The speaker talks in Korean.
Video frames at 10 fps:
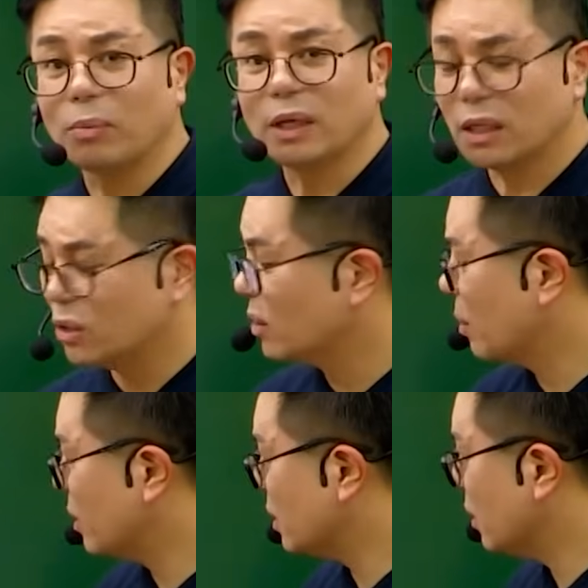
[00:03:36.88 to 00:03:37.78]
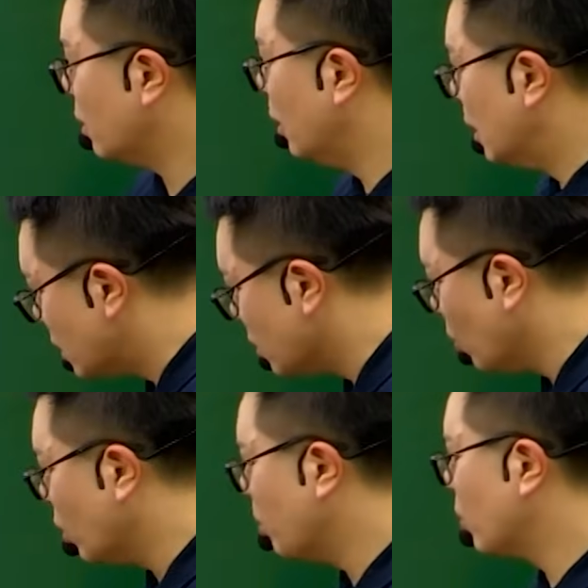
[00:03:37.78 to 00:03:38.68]
법이 개정되면서 지금
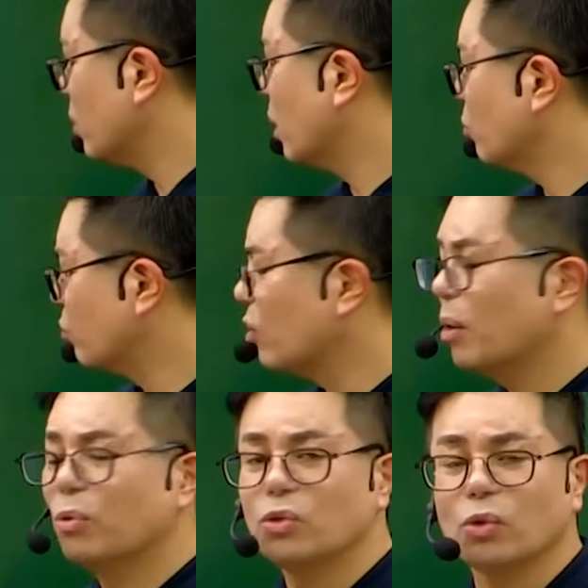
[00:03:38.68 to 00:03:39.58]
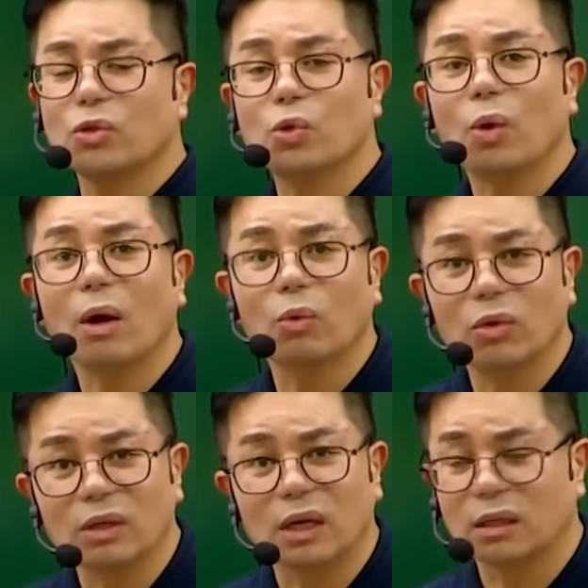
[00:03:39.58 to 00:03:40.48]
여기 보는 대로 중개보조원 초과
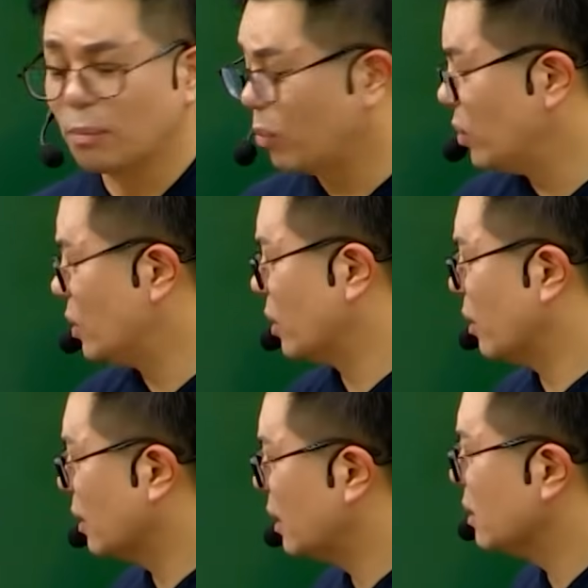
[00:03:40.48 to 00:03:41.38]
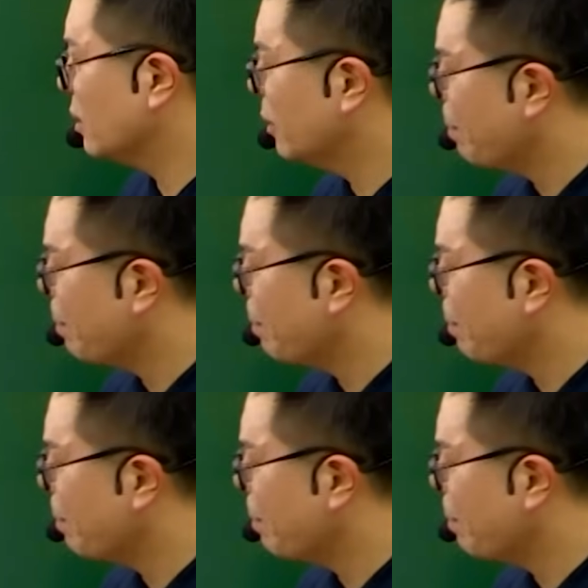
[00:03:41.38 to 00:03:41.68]
고용이라는 게 보이죠. 그래서